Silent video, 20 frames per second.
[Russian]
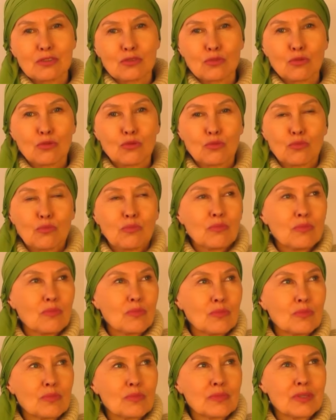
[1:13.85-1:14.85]
но
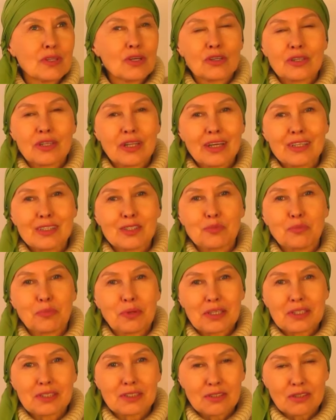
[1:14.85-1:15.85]
до нас,
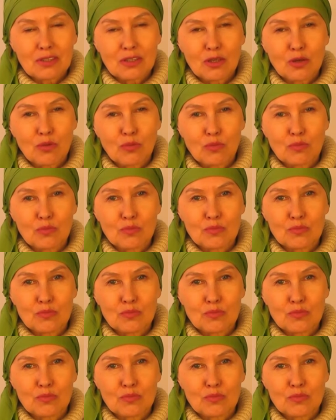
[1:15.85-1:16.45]
простых